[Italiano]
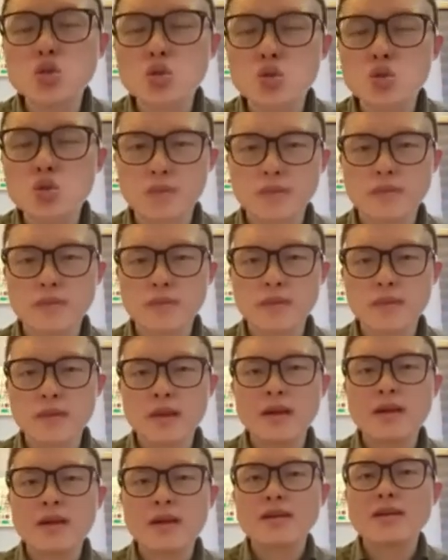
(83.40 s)
Per il
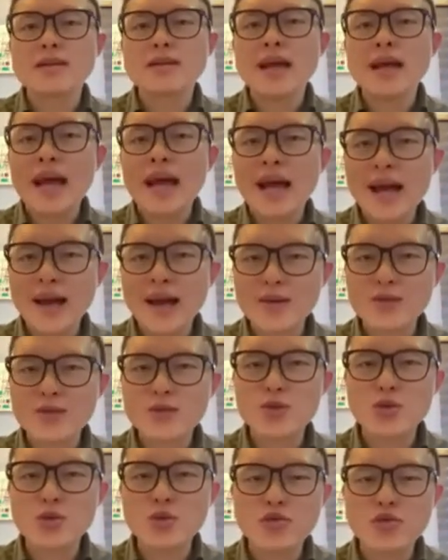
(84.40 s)
corpo, per
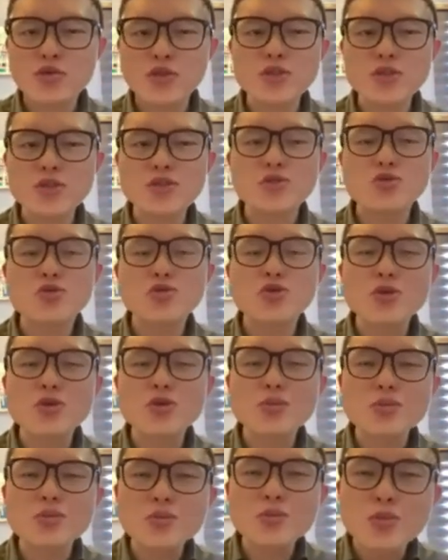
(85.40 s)
poter
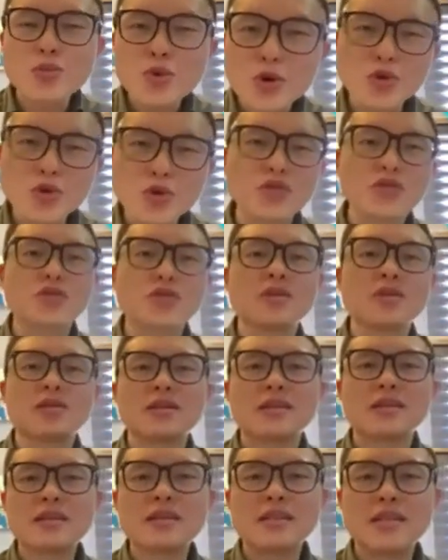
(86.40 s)
produrre
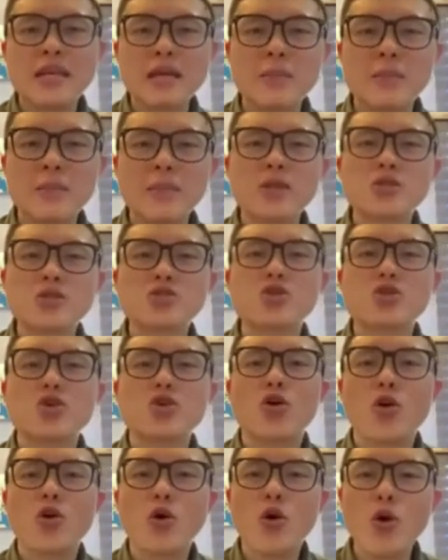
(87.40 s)
questi
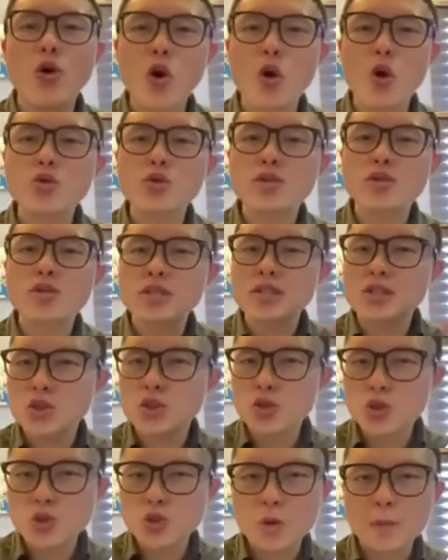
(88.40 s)
nuovi,
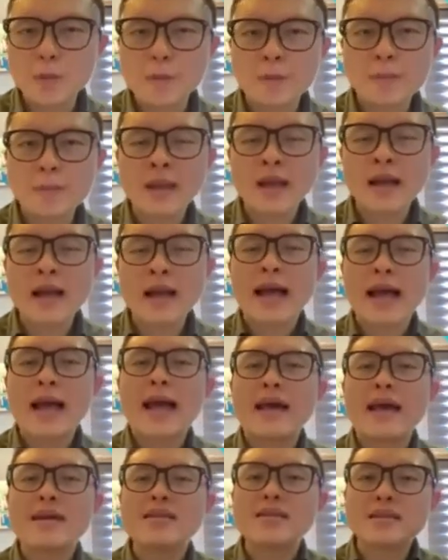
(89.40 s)
queste nuove
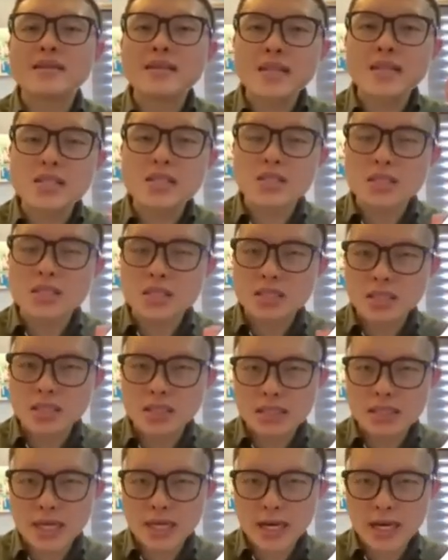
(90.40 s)
parti, bisogna
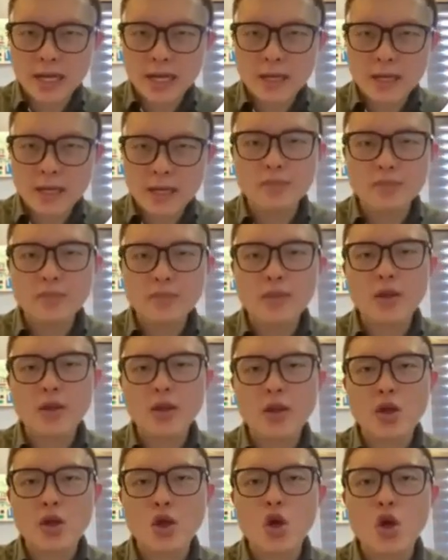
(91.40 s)
prima
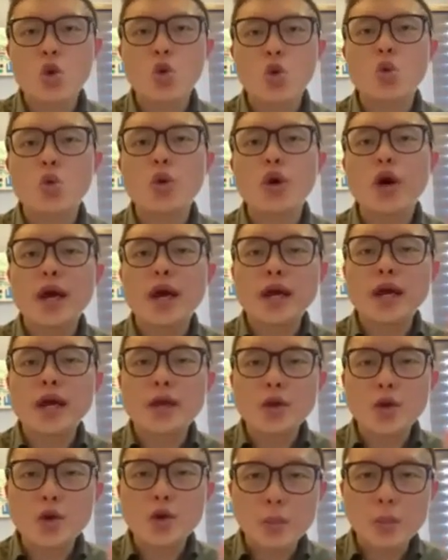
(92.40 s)
eh,
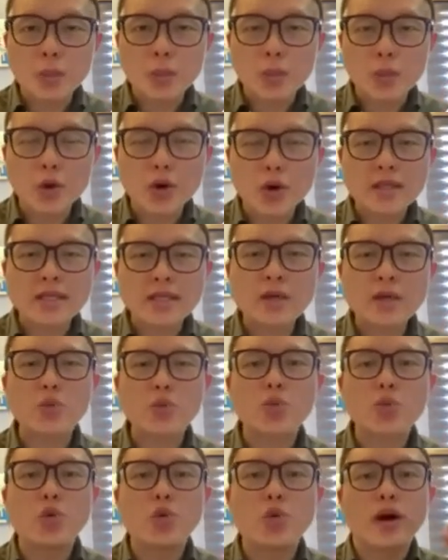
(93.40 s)
eh, far
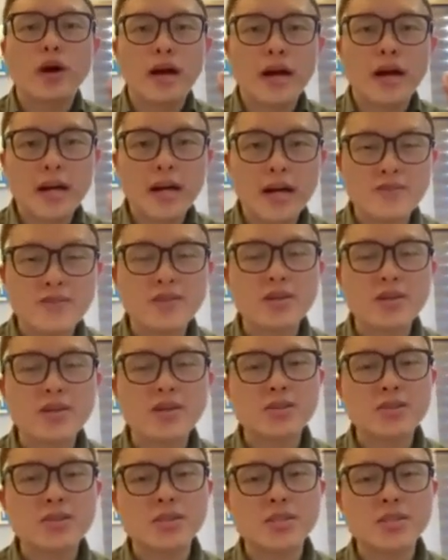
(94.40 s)
fuori il,
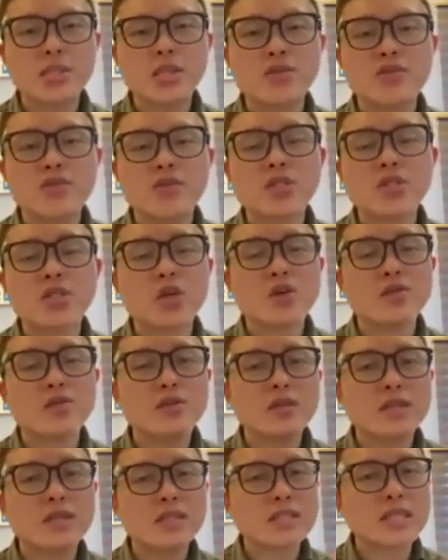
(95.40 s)
cellula, le cellule
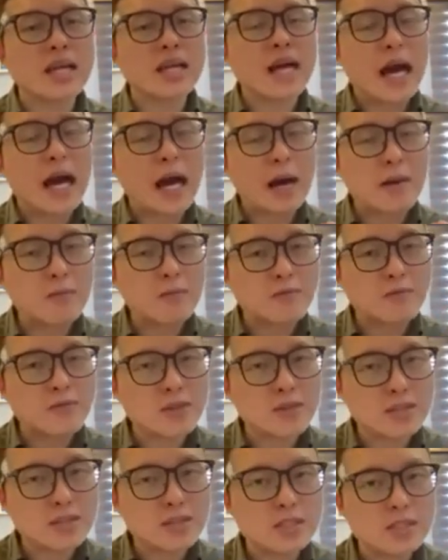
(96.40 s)
vecchie o
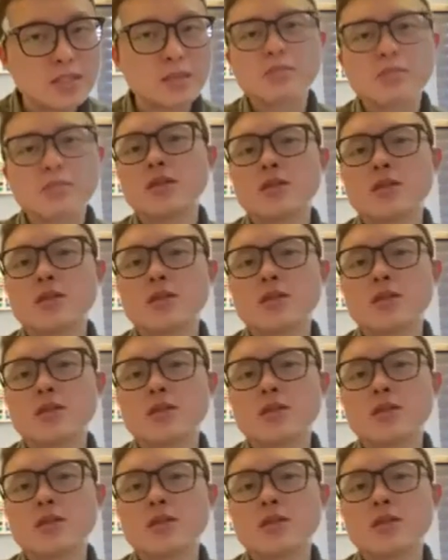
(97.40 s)
ripararle.